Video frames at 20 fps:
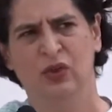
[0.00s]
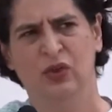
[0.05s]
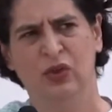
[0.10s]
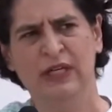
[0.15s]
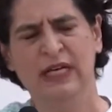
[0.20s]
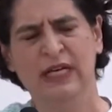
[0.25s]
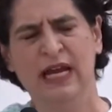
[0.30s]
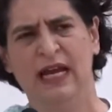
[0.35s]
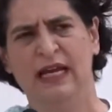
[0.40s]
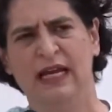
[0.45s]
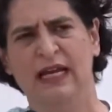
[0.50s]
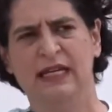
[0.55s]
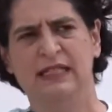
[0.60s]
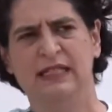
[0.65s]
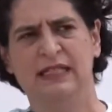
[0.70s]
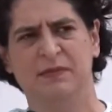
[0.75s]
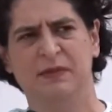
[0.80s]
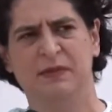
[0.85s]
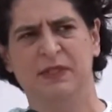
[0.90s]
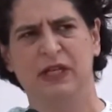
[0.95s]
दुनिया के
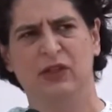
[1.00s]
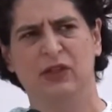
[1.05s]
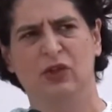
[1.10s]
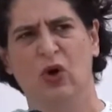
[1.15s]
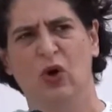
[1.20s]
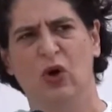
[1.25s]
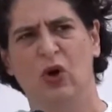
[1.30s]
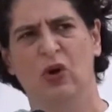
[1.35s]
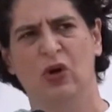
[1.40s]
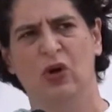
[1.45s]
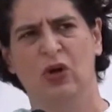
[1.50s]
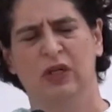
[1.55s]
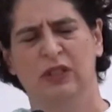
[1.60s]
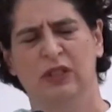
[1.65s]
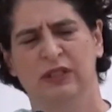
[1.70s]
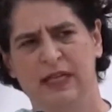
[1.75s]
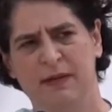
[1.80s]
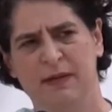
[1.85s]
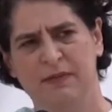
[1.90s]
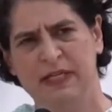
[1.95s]
सबसे दो
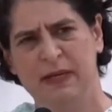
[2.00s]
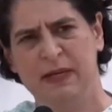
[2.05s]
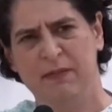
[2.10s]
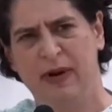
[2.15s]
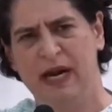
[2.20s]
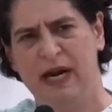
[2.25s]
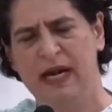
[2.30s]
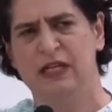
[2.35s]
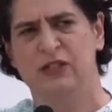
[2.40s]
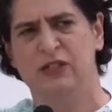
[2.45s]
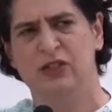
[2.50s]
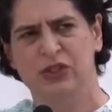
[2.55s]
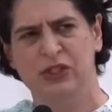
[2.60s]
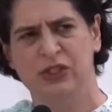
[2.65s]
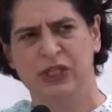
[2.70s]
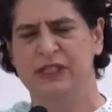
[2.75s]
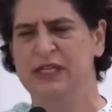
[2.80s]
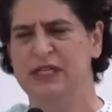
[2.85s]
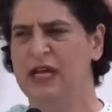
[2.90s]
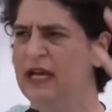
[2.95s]
सबसे बड़े जो
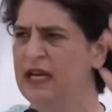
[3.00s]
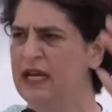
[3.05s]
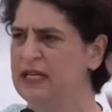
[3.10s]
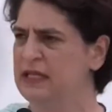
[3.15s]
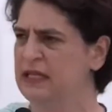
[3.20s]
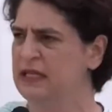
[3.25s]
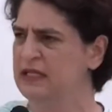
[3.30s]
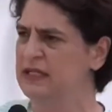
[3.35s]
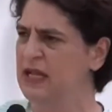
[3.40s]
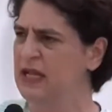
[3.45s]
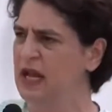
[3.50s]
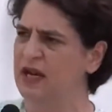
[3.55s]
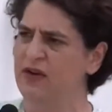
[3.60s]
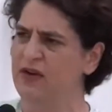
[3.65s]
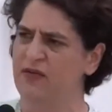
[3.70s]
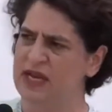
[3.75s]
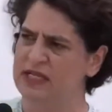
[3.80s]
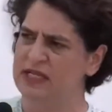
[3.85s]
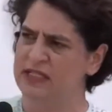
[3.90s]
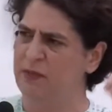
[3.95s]
शिक्षा के संस्थान
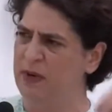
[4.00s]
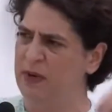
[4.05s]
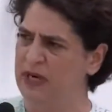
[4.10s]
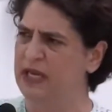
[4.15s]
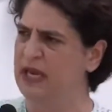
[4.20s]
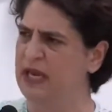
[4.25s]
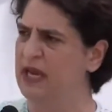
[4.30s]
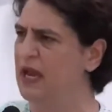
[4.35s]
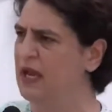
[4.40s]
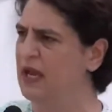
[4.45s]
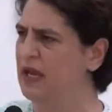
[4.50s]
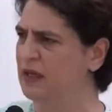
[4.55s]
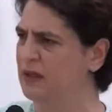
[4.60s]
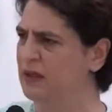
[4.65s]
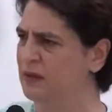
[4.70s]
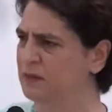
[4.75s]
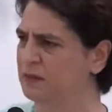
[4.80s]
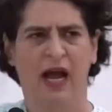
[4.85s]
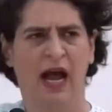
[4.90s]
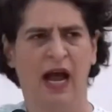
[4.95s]
है वहां से पढ़ के आए
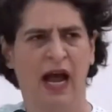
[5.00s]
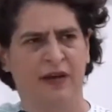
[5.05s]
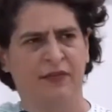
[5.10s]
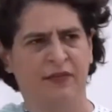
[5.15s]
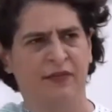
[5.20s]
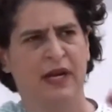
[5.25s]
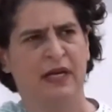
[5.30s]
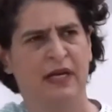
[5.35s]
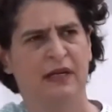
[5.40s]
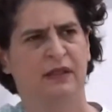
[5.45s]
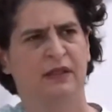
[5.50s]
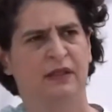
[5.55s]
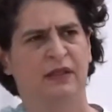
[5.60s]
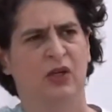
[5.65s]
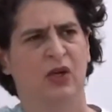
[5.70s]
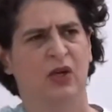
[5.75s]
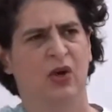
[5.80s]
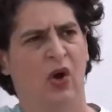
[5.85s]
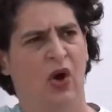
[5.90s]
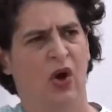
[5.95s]
हैं हार्वर्ड
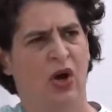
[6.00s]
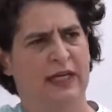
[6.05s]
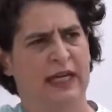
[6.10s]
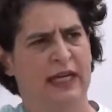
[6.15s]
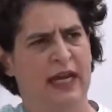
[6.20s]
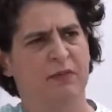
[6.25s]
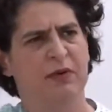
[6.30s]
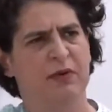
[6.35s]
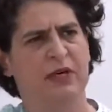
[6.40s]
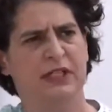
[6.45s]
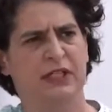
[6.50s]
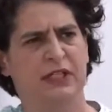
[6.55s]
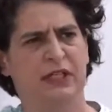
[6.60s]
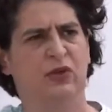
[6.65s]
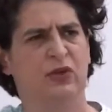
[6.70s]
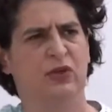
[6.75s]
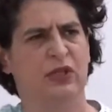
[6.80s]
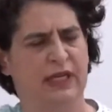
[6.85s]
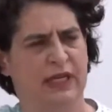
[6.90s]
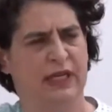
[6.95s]
और कैम्ब्रिज
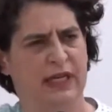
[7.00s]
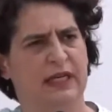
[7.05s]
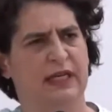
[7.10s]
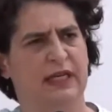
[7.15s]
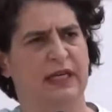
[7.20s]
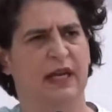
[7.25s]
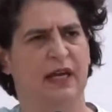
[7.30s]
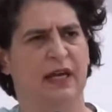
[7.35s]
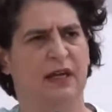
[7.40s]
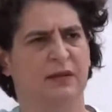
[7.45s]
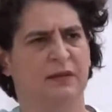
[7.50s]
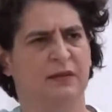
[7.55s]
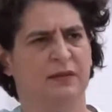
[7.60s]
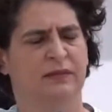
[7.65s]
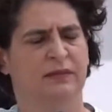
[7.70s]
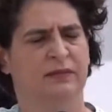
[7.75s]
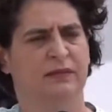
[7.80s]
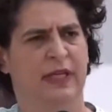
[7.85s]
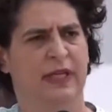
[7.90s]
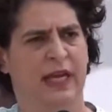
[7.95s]
की उनकी डिग्री है
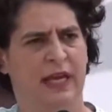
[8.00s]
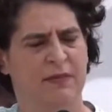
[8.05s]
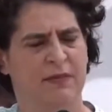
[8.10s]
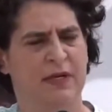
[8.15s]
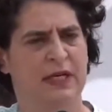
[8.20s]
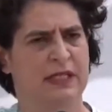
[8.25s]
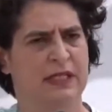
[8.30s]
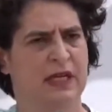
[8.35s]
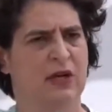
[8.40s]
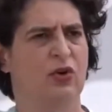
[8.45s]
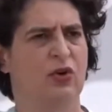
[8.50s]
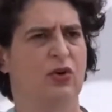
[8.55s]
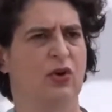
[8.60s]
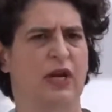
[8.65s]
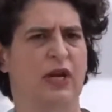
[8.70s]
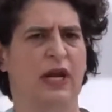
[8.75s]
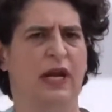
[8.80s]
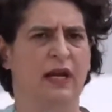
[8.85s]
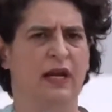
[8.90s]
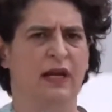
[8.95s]
कैम्ब्रिज से
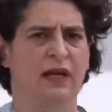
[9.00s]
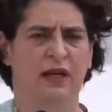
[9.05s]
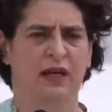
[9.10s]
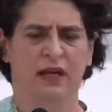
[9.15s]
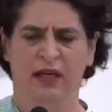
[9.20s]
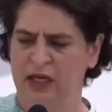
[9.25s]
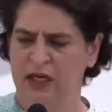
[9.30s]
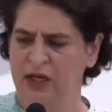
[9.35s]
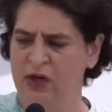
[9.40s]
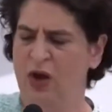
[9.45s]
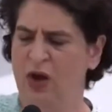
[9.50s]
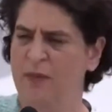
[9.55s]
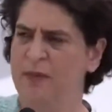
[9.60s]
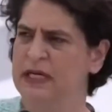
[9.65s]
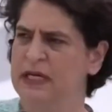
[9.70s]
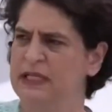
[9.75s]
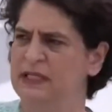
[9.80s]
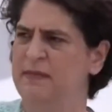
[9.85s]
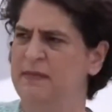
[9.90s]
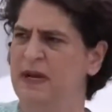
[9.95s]
उन्होंने
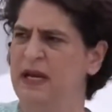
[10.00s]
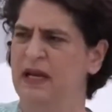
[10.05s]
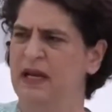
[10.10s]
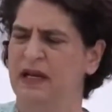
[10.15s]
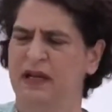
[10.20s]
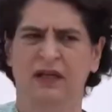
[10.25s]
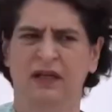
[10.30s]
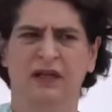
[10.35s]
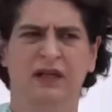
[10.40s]
इकोनॉमिक्स में